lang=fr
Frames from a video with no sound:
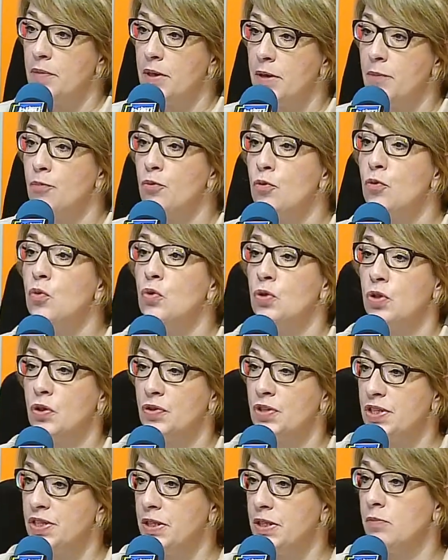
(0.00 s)
mais plus on
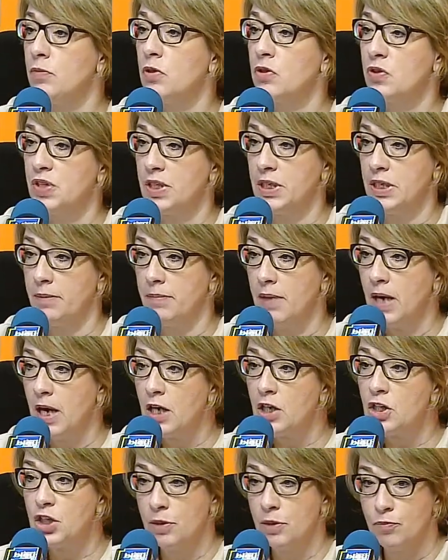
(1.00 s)
anticipe dans ces
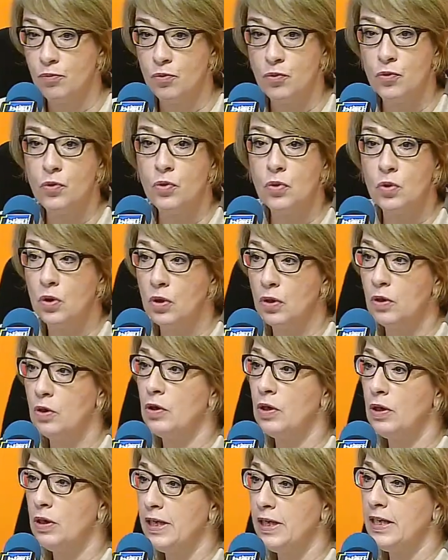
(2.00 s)
démarches et plus
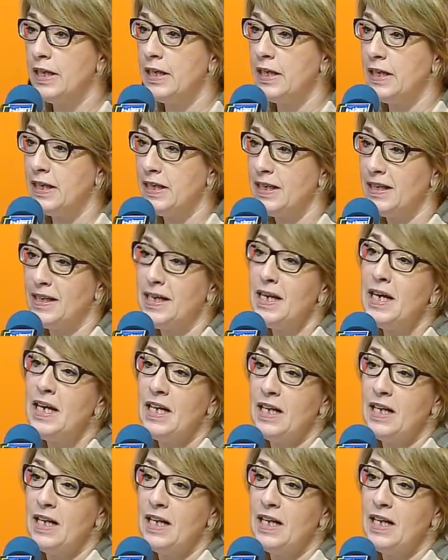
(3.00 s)
euh, les,